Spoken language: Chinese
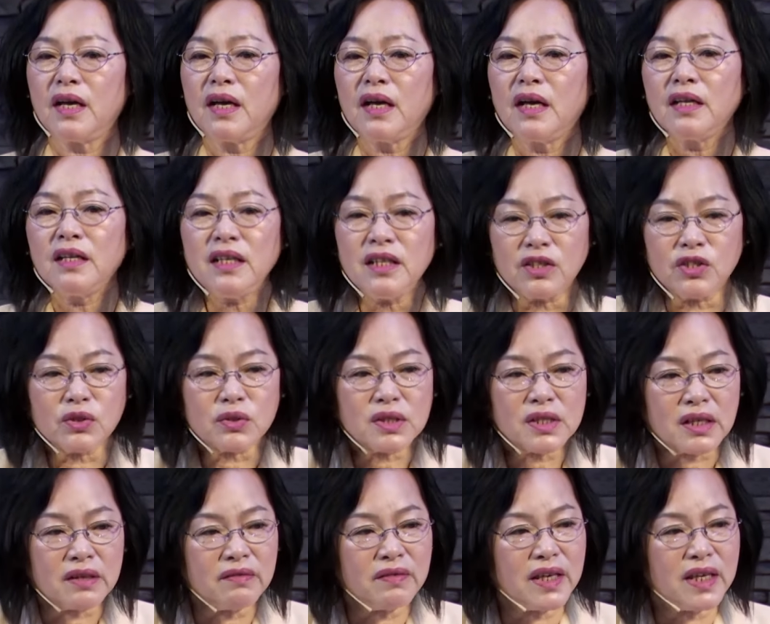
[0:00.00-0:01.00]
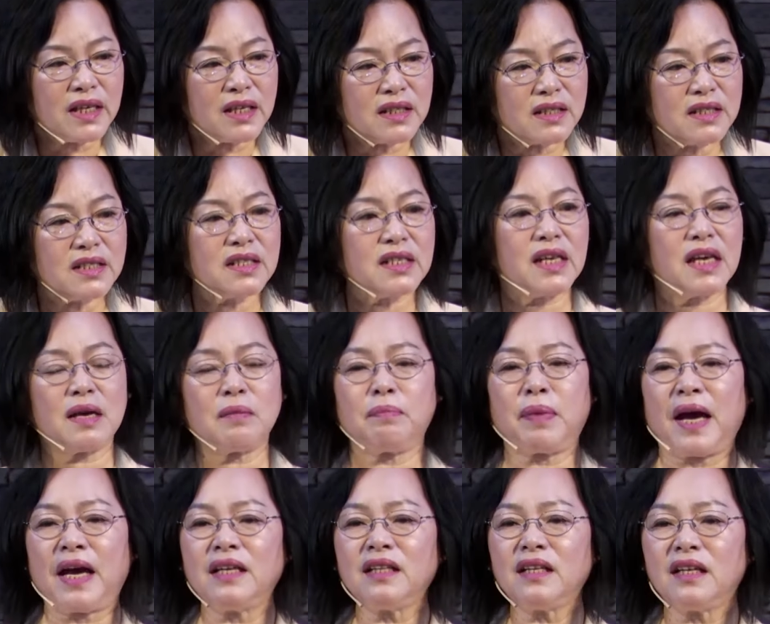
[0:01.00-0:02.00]
你就成为一个洁
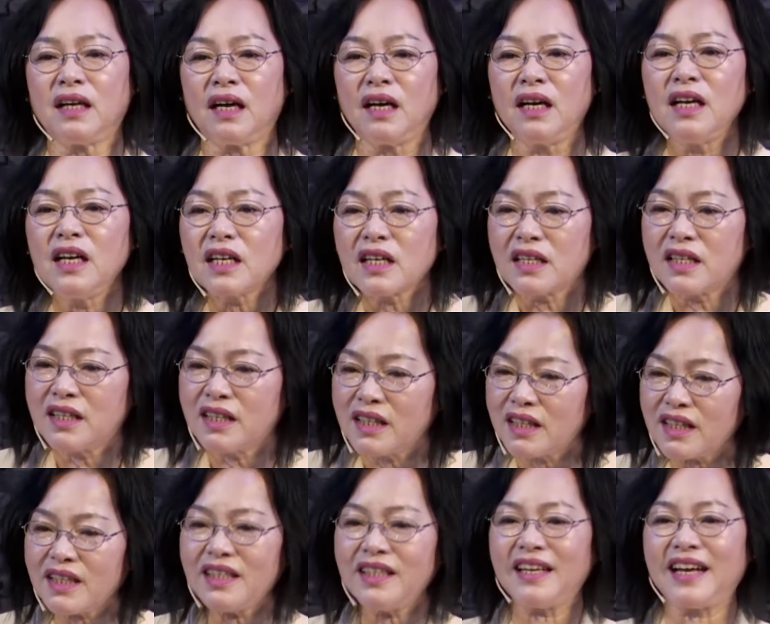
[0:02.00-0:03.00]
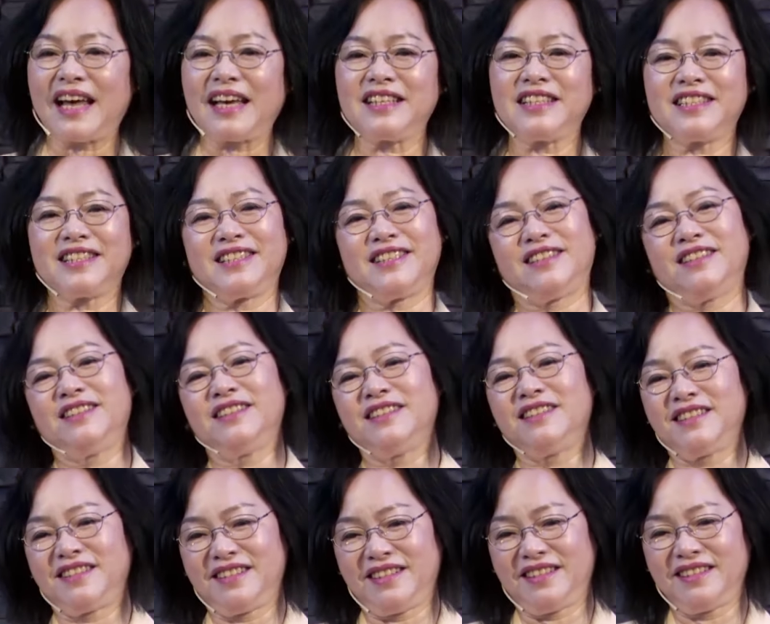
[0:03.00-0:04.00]
白的、可以来喜乐
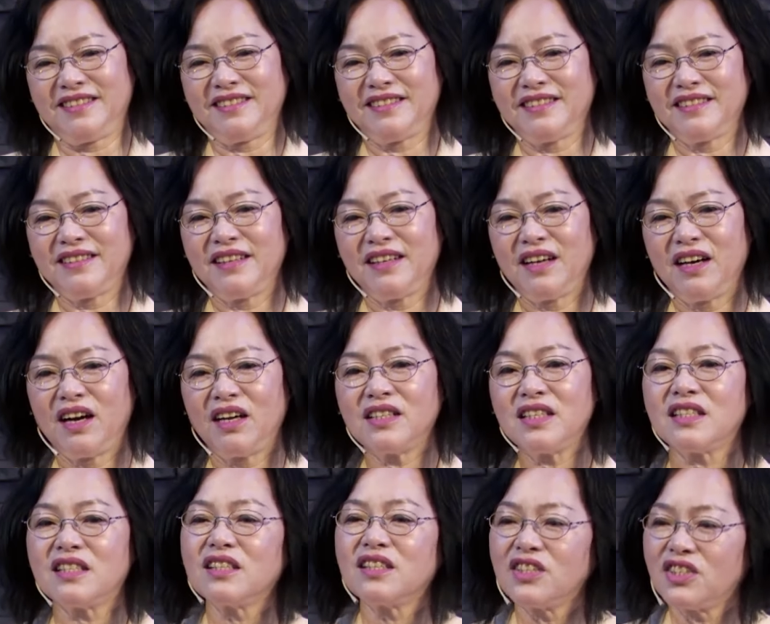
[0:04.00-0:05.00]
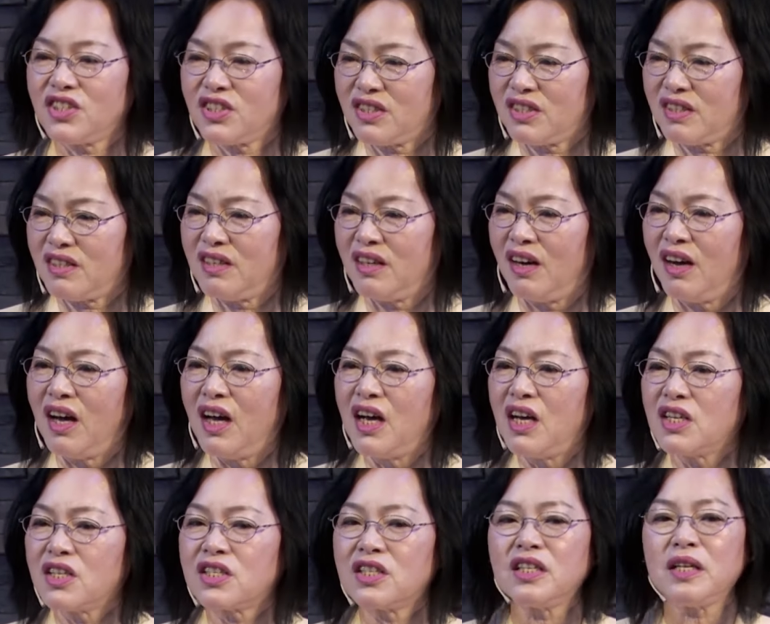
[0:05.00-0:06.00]
的人，而且这个喜乐
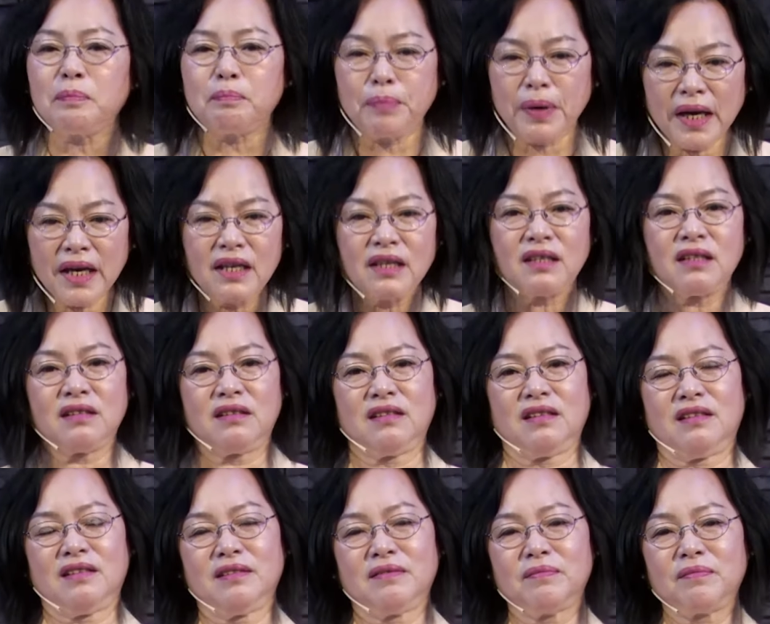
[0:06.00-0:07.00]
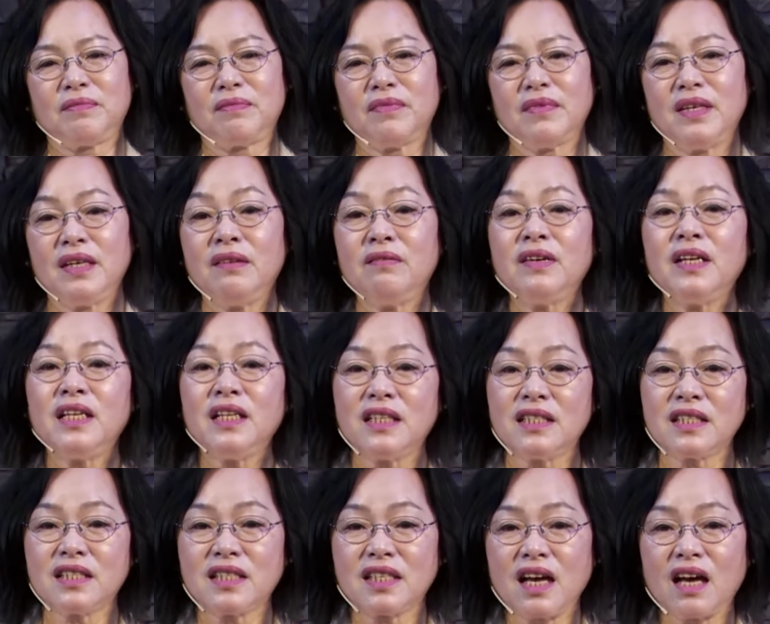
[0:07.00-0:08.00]
是你配得的，因为你
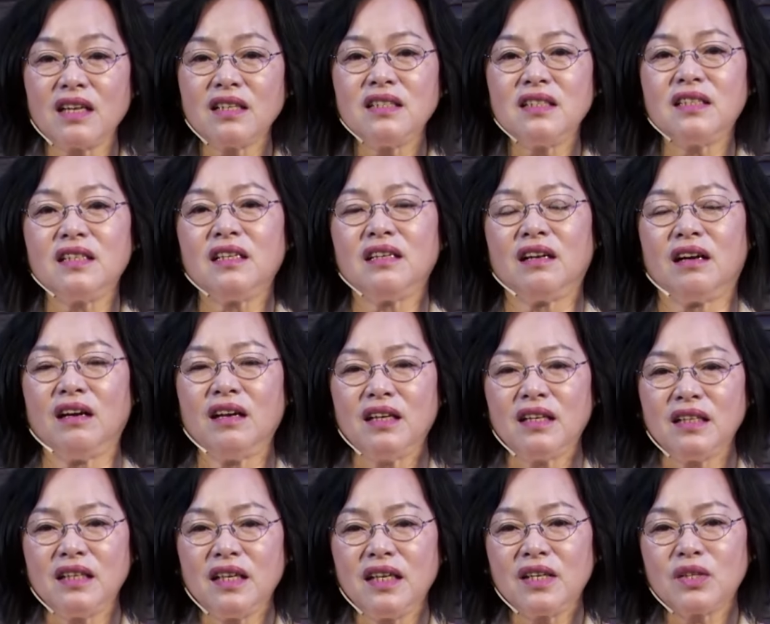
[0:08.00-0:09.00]
相信了耶